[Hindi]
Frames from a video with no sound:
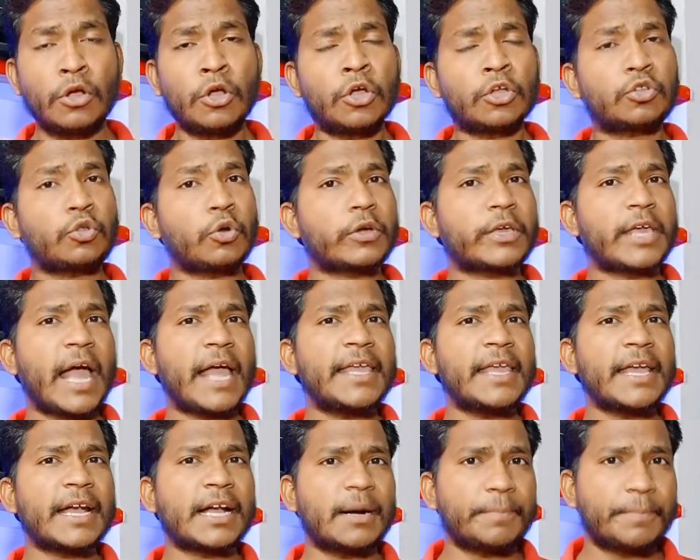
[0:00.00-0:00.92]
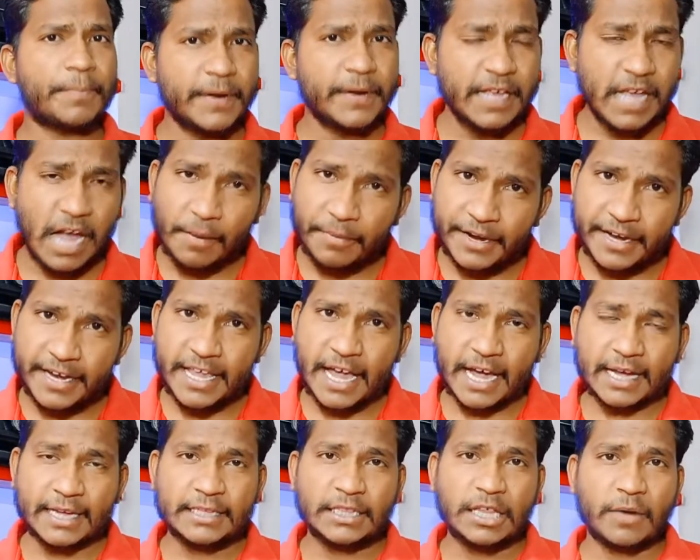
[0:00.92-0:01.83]
तो क्या ये कंपनियां अब इंडिया के
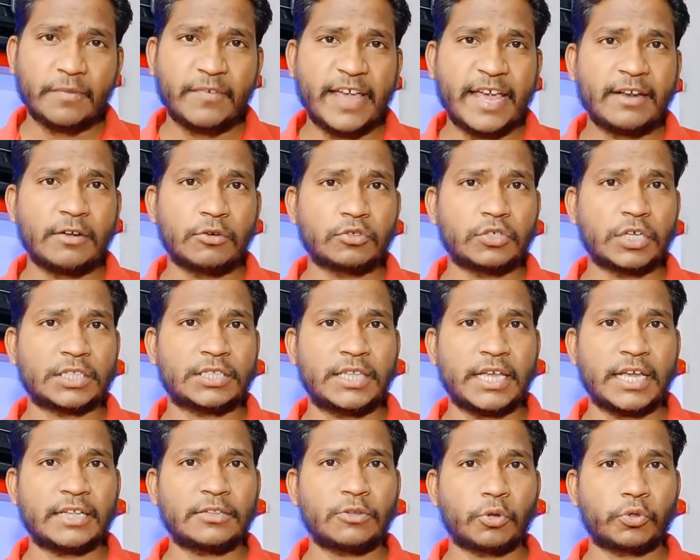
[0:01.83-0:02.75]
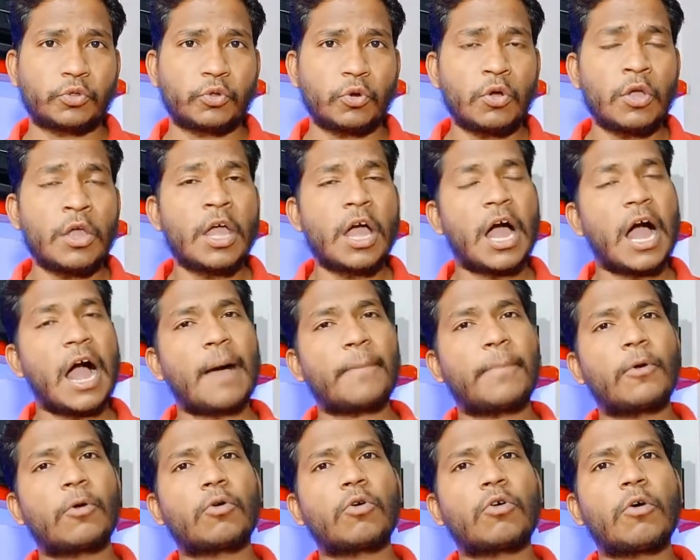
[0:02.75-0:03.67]
अंदर वैन हो सकती है दोस्तों आप
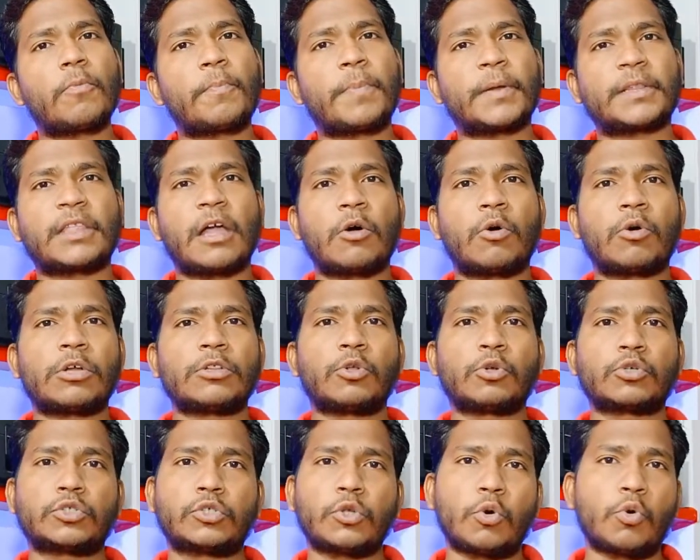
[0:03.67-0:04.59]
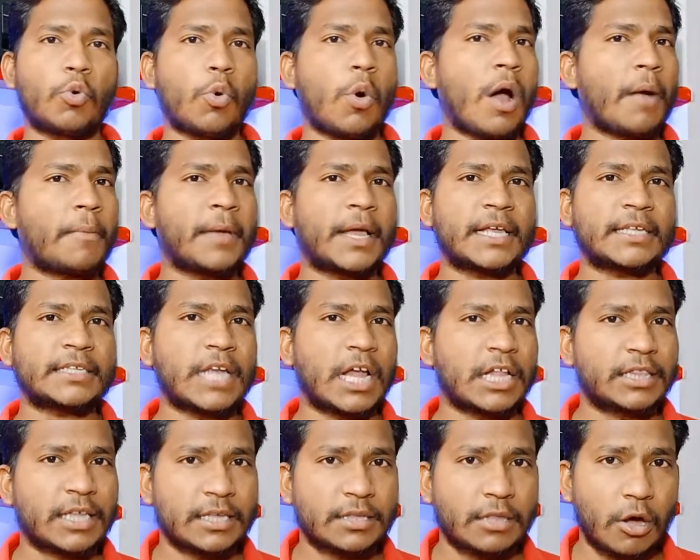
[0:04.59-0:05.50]
लोगों को पता होगा दोस्तों हुआबे के साथ
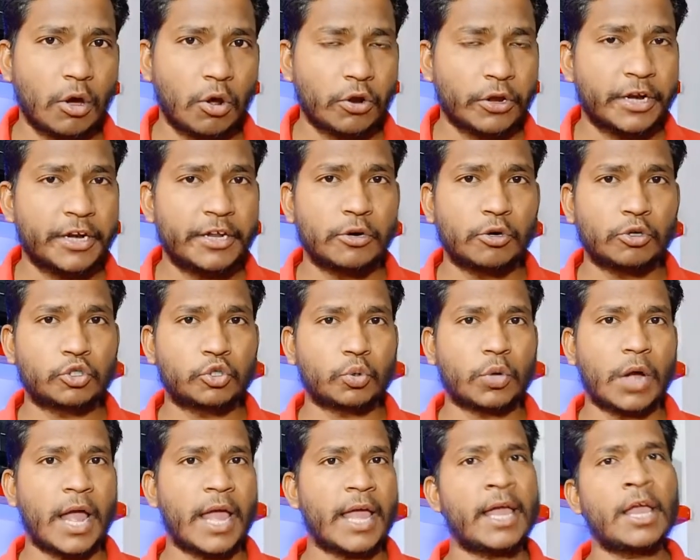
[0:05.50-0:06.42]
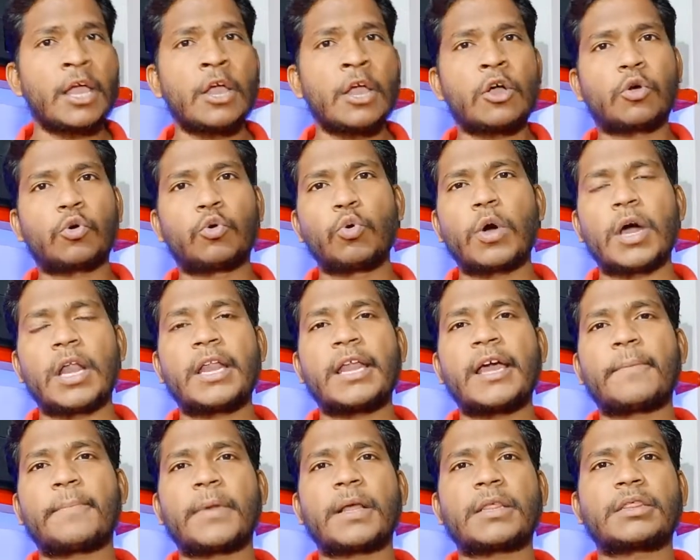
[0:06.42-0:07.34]
ऐसा ऑलरेडी हो चुका है गूगल ने
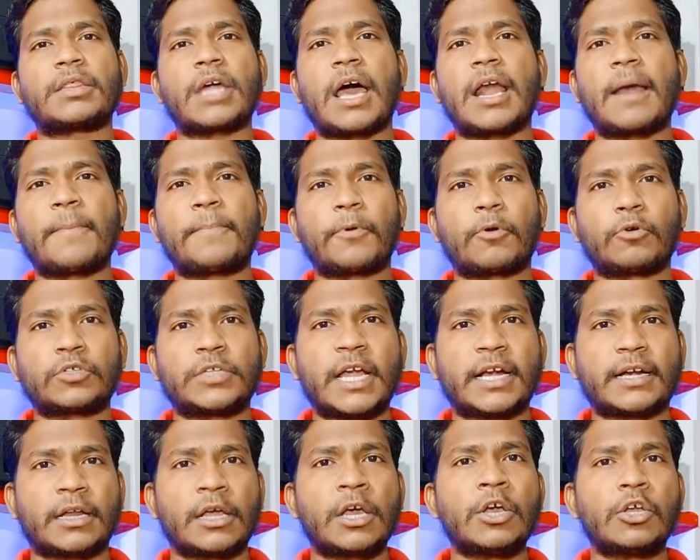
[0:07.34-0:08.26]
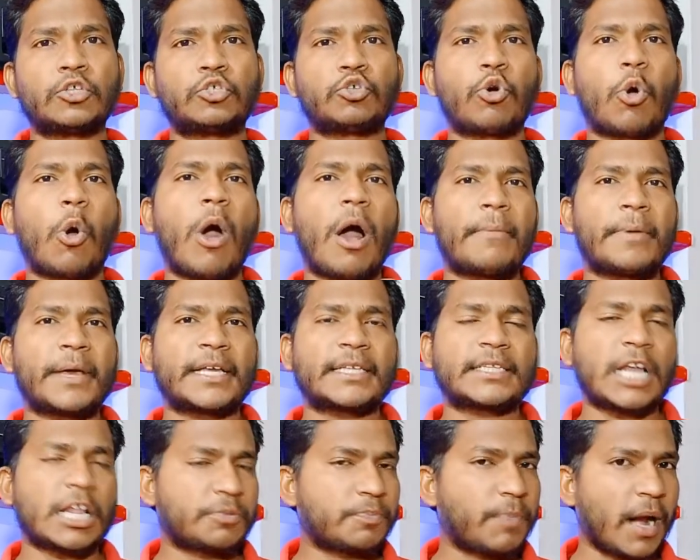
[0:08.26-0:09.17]
अपना सारा प्रोजेक्ट जो हुआबे के
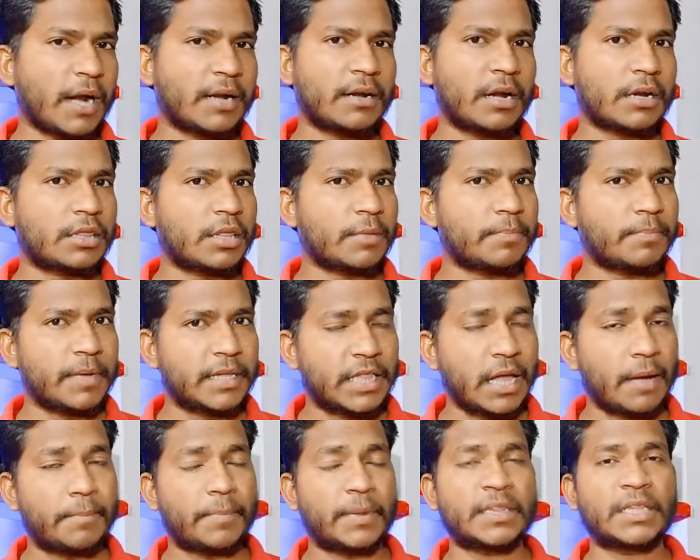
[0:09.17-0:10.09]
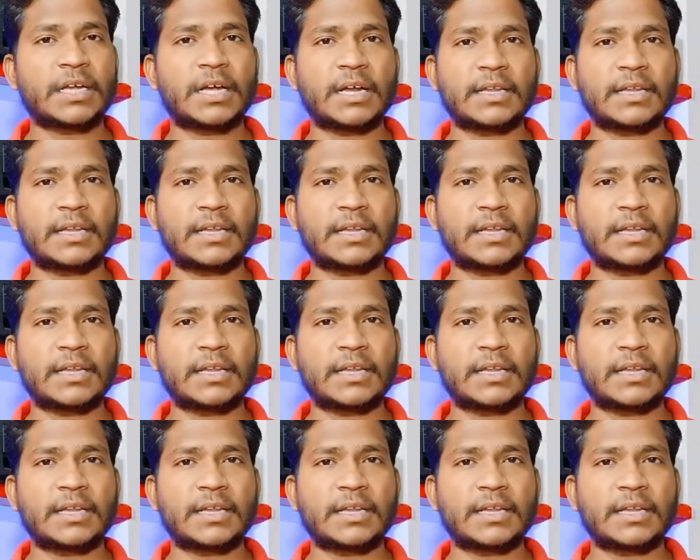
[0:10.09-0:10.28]
साथ पार्टनरशिप में था बंद कर